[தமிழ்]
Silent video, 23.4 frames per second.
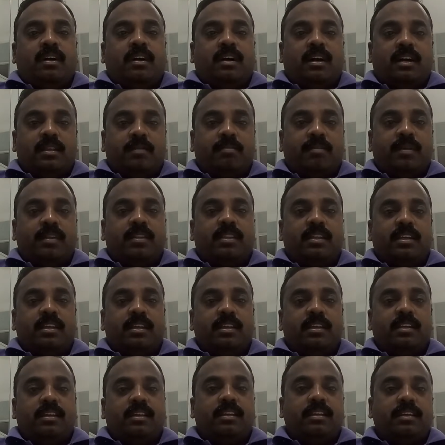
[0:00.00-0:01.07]
அதை பற்றி
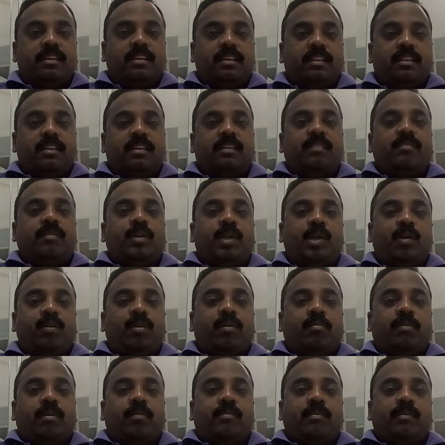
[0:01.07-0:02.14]
இந்த
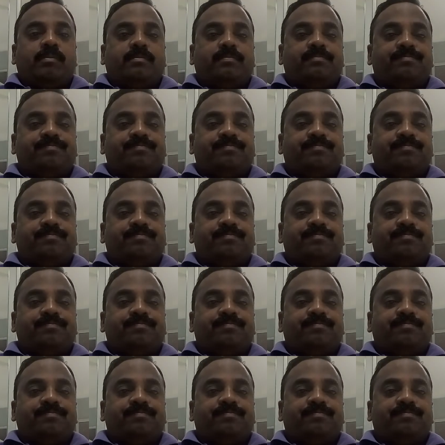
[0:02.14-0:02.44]
வீடியோவில் பார்ப்போம்